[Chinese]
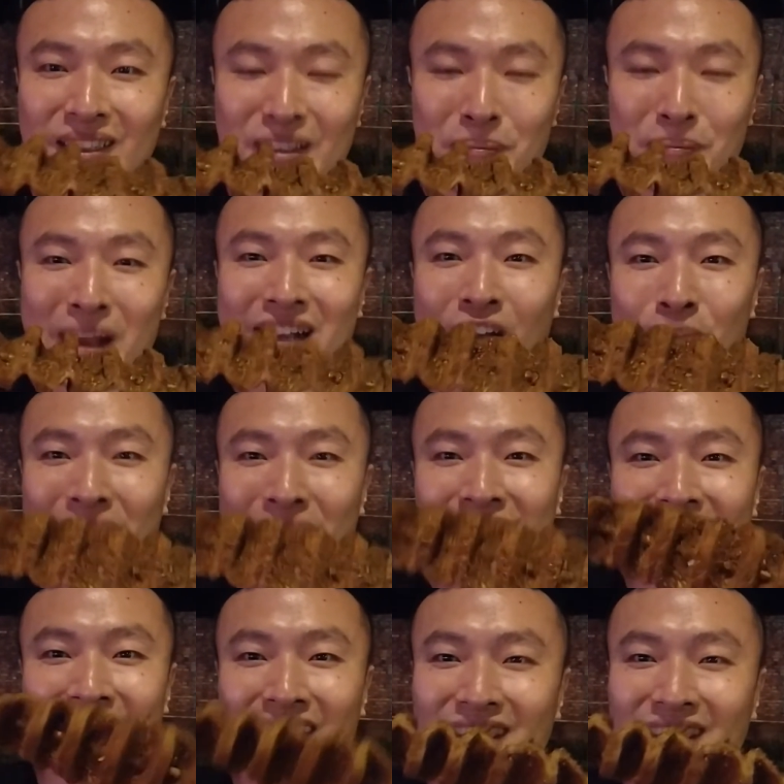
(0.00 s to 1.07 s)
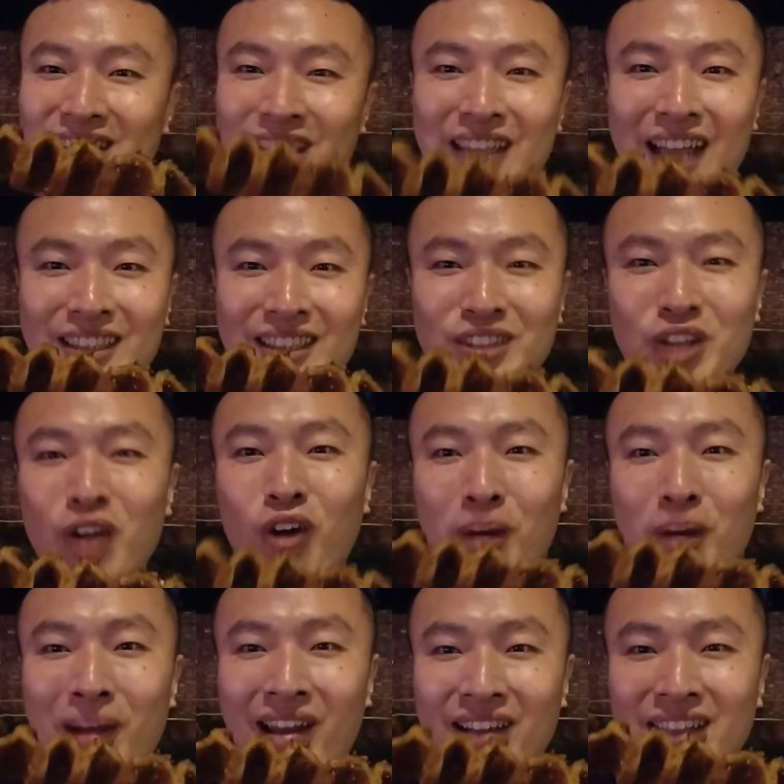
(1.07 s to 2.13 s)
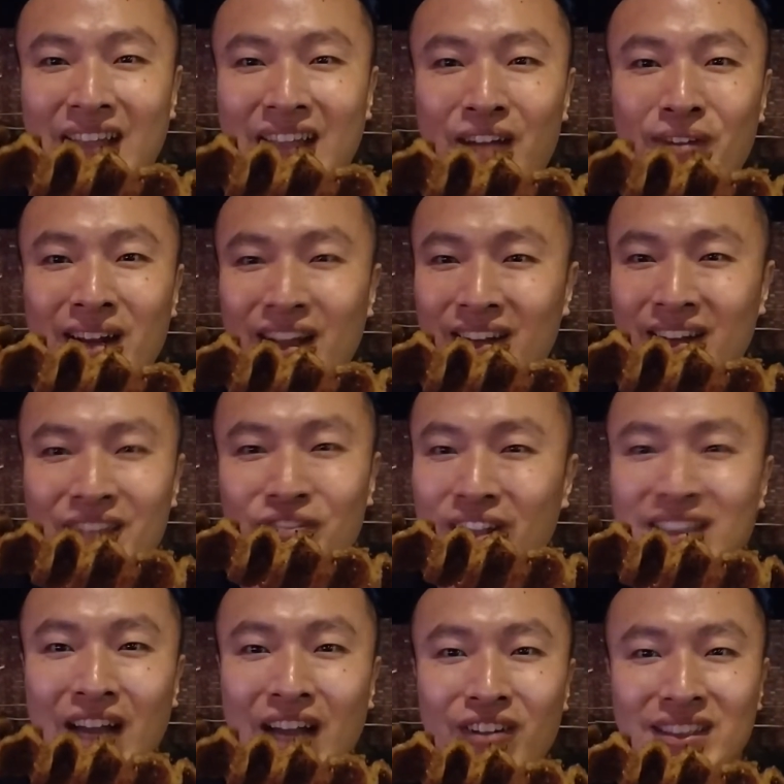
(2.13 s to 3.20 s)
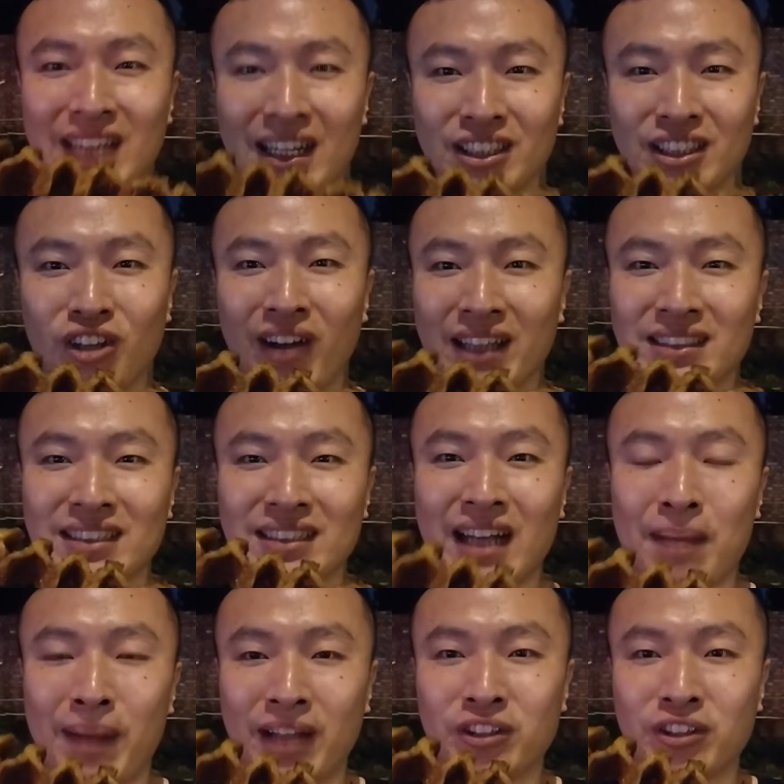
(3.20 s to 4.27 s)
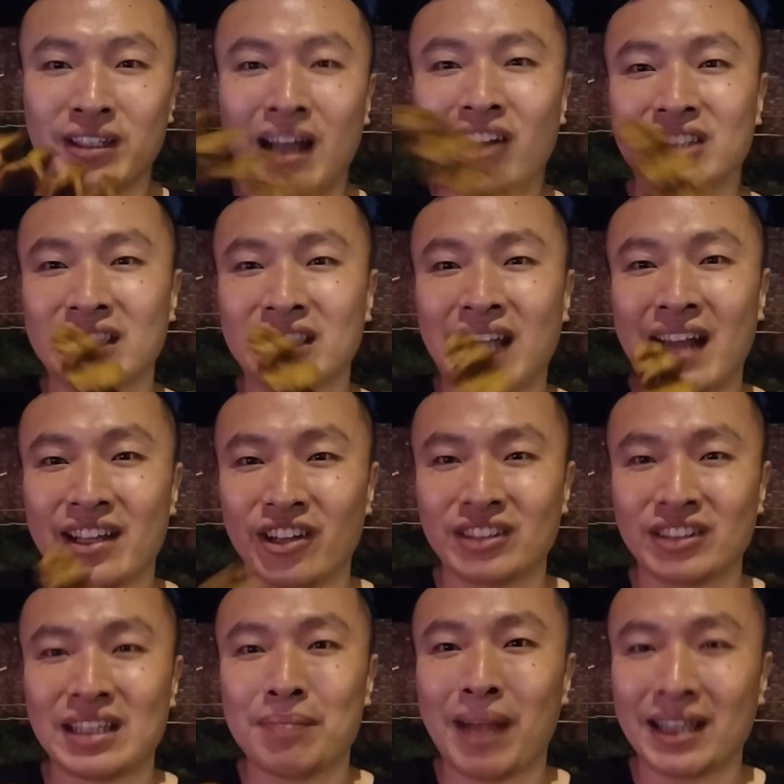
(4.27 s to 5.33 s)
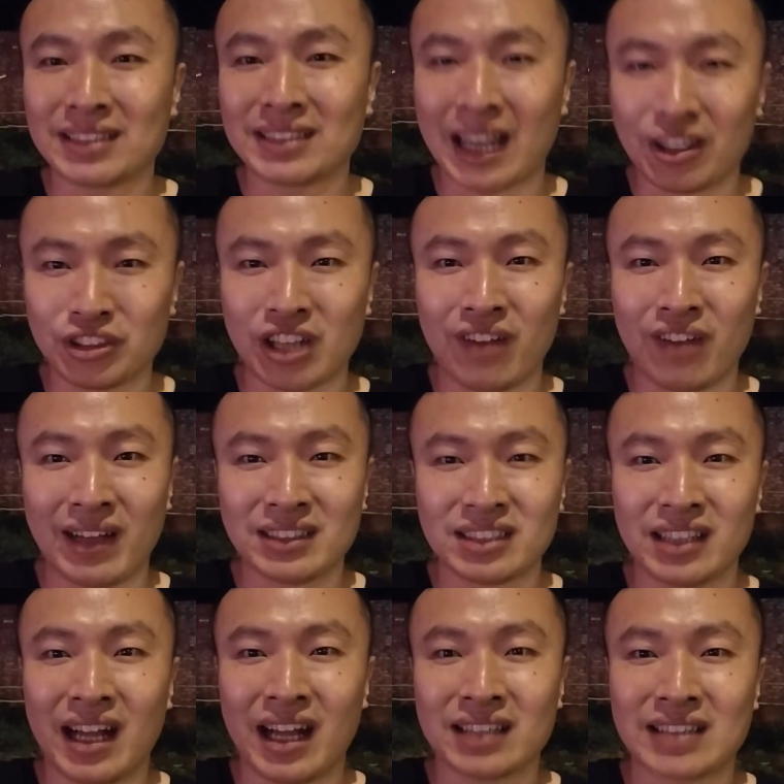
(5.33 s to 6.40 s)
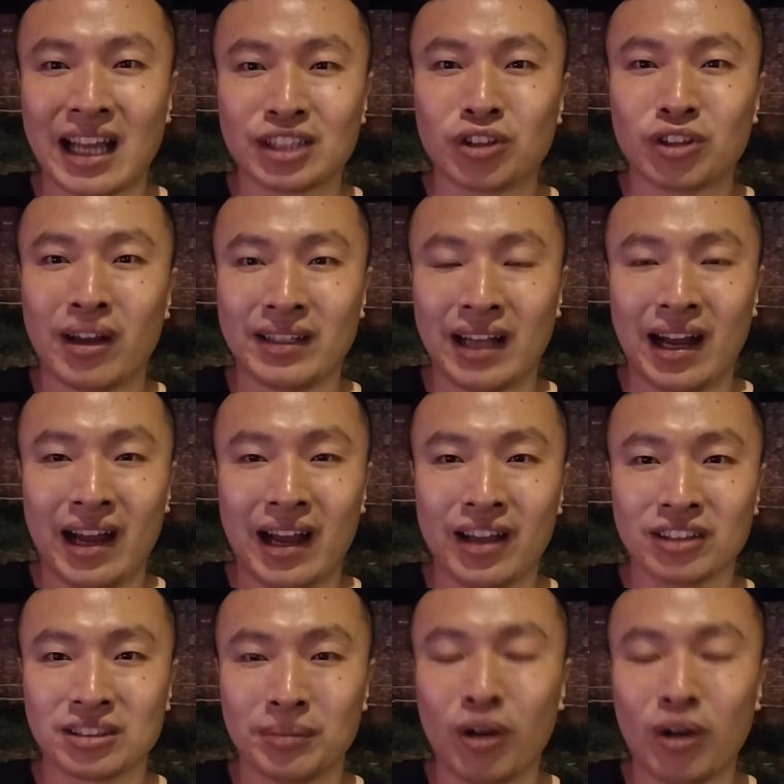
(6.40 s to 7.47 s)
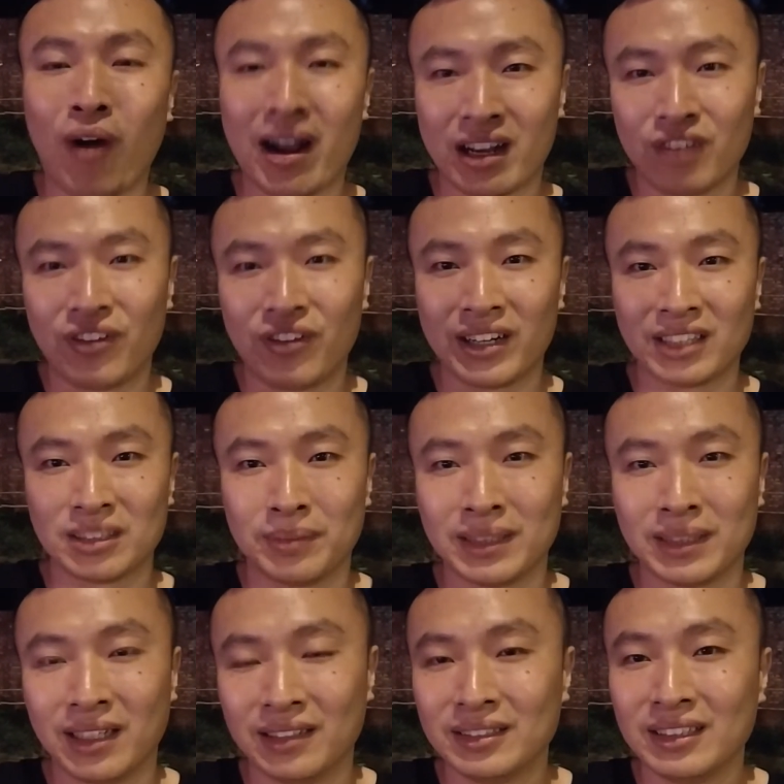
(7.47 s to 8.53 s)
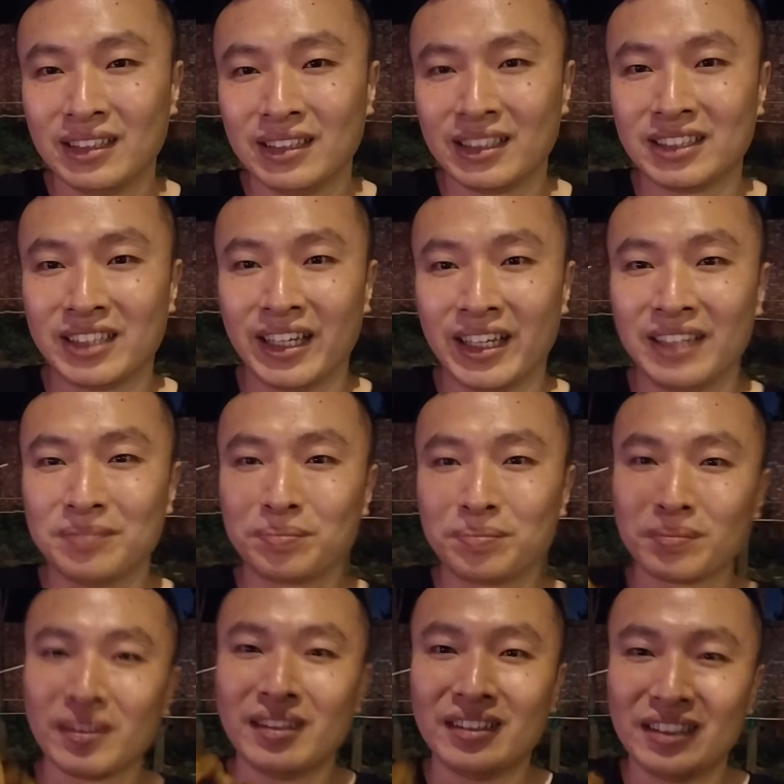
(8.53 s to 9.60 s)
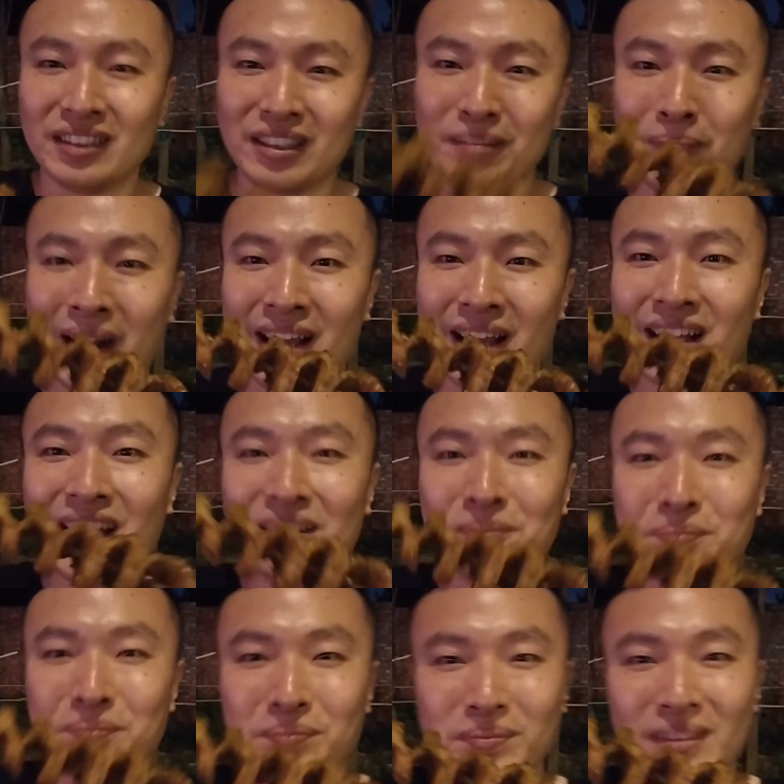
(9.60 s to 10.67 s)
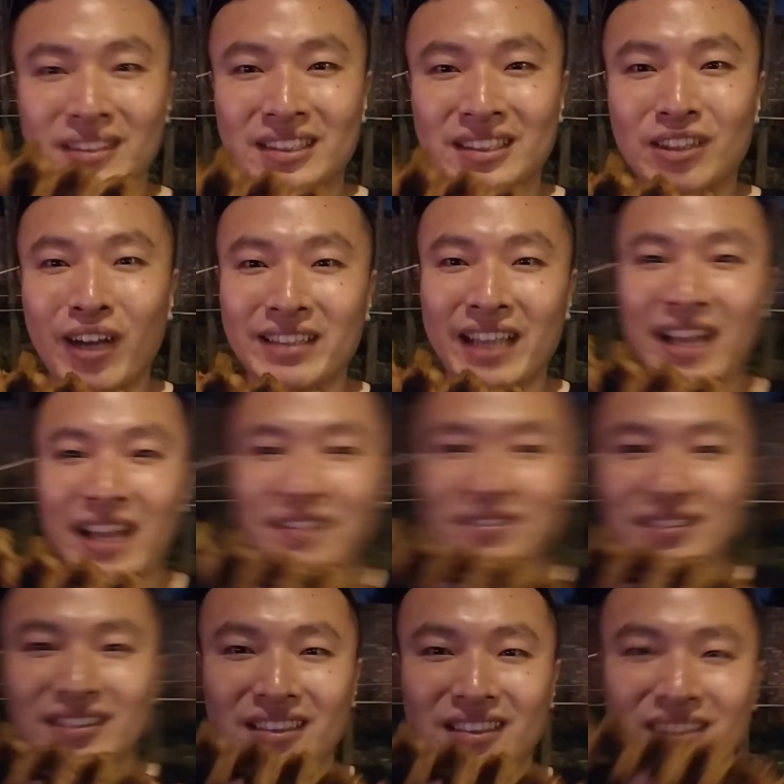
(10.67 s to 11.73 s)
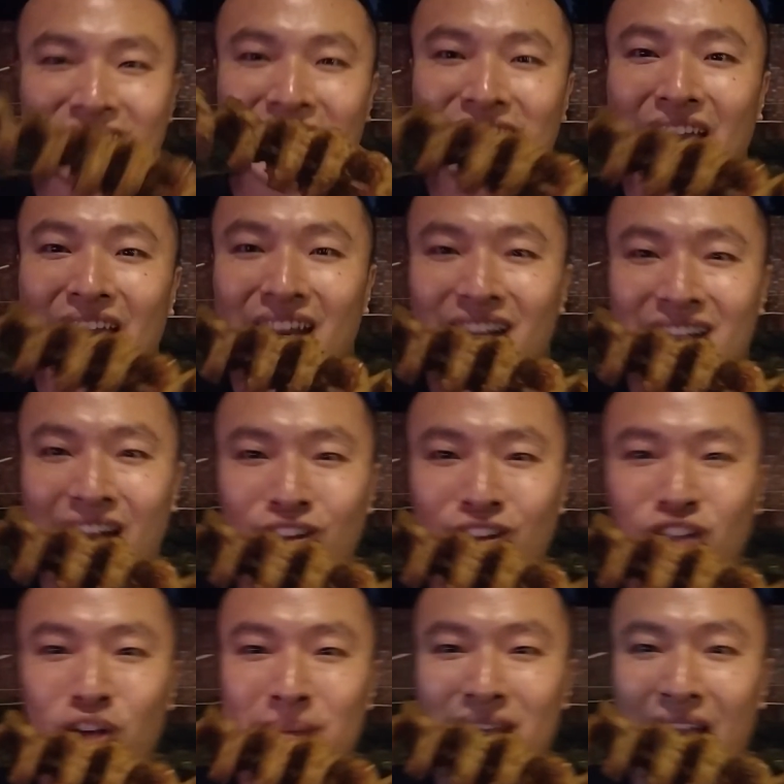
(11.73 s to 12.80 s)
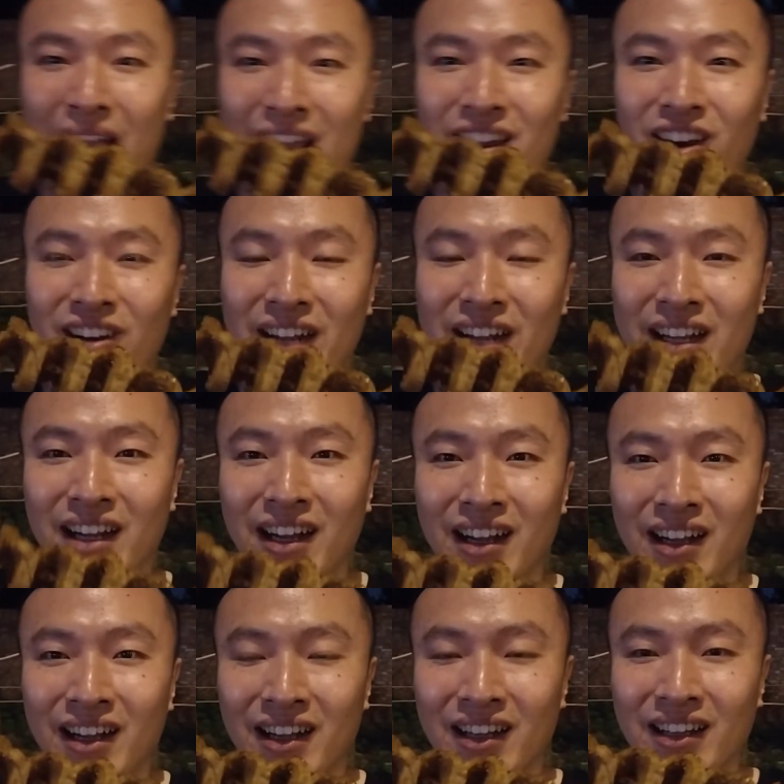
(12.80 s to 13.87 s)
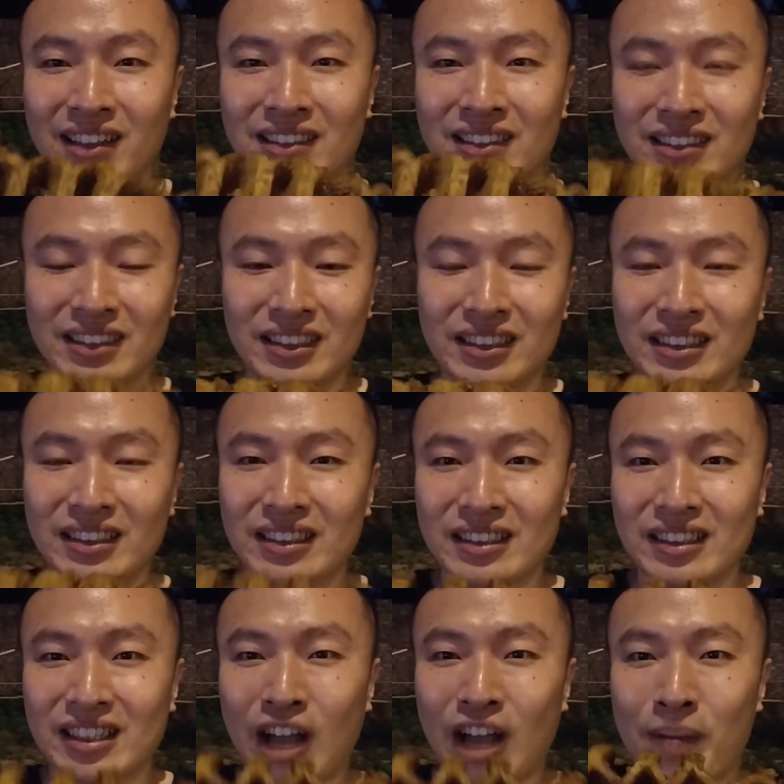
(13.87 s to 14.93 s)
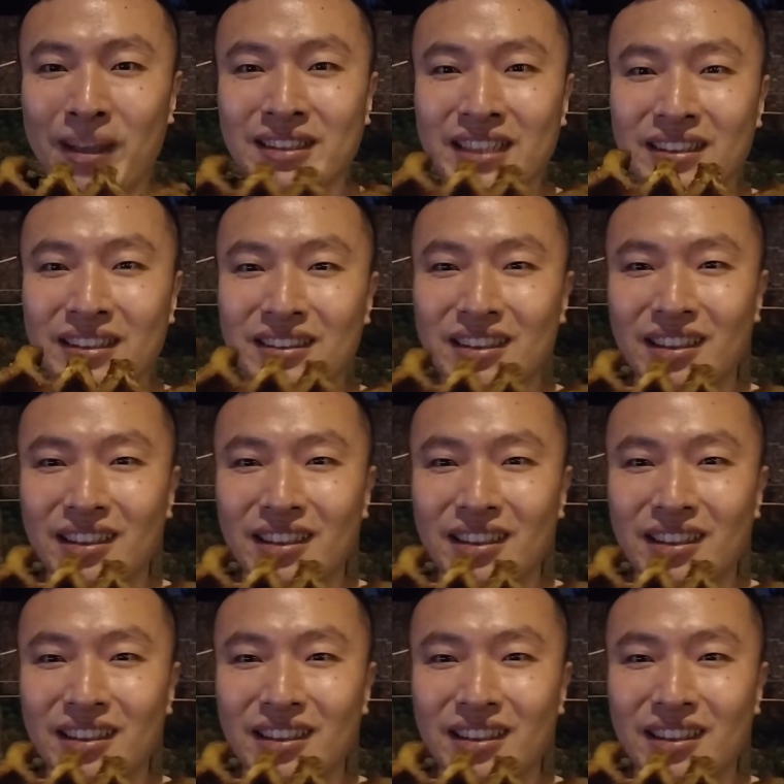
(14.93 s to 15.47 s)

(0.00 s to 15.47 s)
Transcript: 卖烤面筋的这家是最火爆的一个摊位了，人非常非常的多啊，一直在那排队。然后其他的有一些卖章鱼小丸子啊、炸串呐，还有什么花蛤粉啊什么的那些。买了一根，四块钱。这家的烤豆皮还有那个烤面筋，